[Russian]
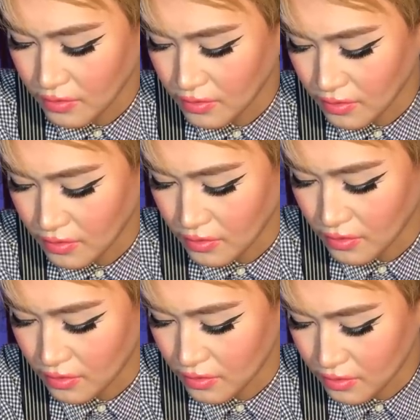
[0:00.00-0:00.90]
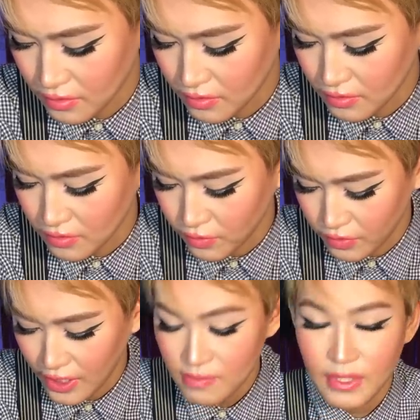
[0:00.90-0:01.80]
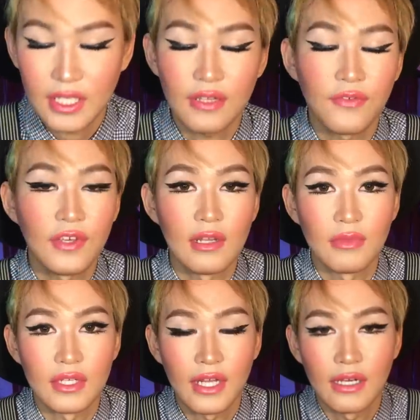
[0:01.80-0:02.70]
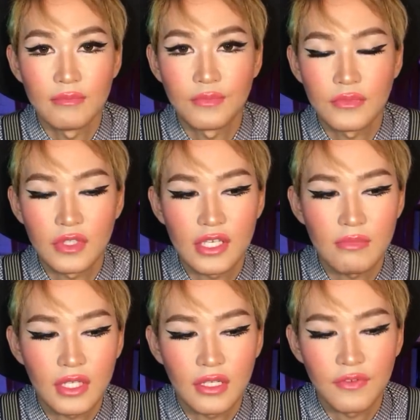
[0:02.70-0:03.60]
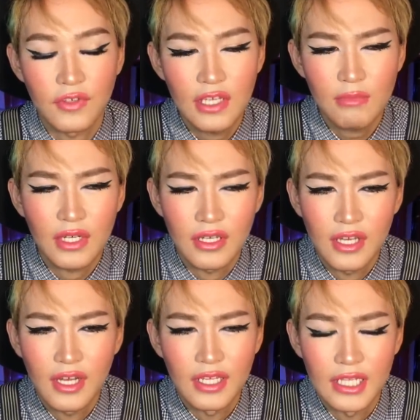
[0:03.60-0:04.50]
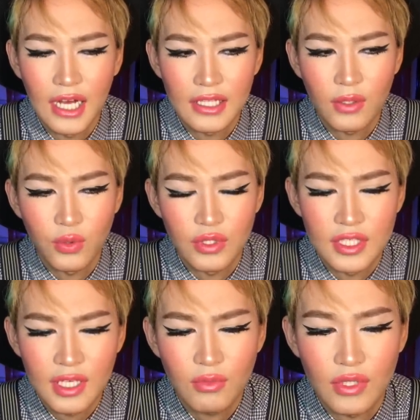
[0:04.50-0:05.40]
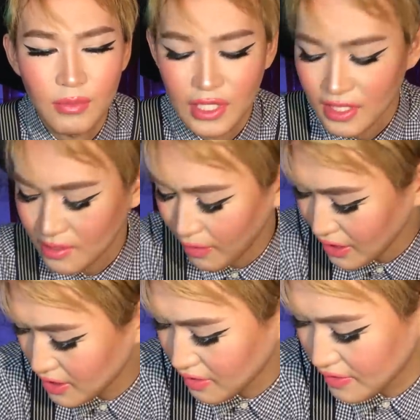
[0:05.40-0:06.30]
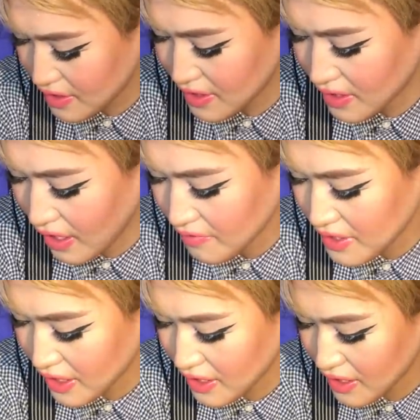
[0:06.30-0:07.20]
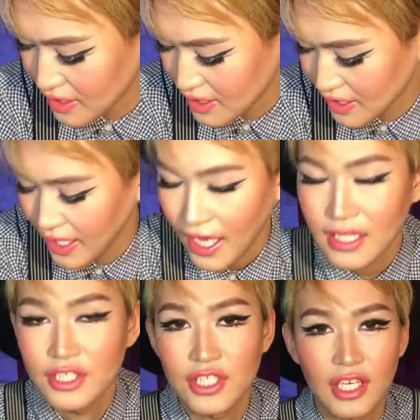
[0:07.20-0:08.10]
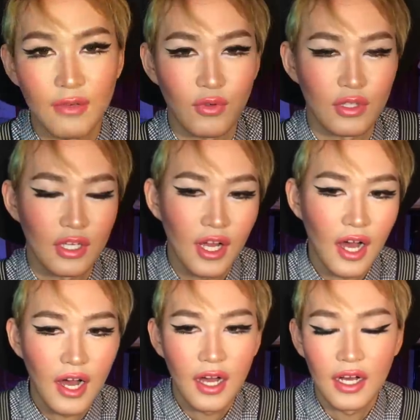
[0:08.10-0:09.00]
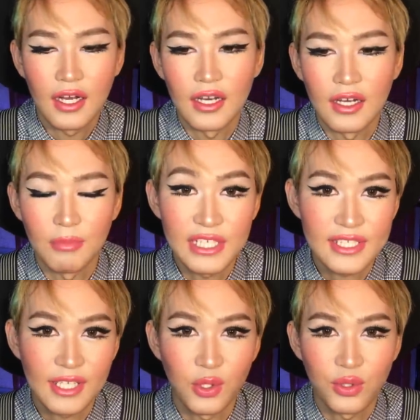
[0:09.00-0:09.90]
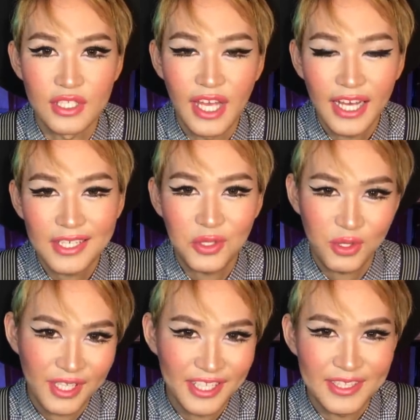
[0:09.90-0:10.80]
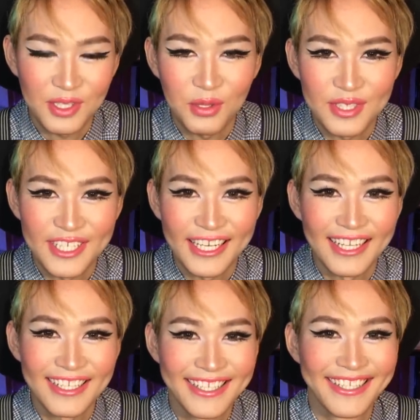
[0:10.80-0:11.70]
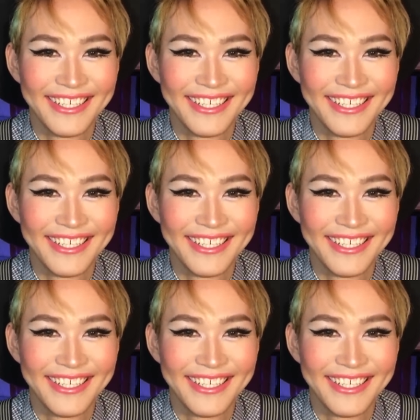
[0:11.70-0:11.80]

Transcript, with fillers: Э, ну, вот я смотрел фильмы, да, я смотрел фильмы на такую тему, там, гей-тематику, все дела, всякие сериалочки, вот. Э, а, близкие друзья, кто знает такой сериал,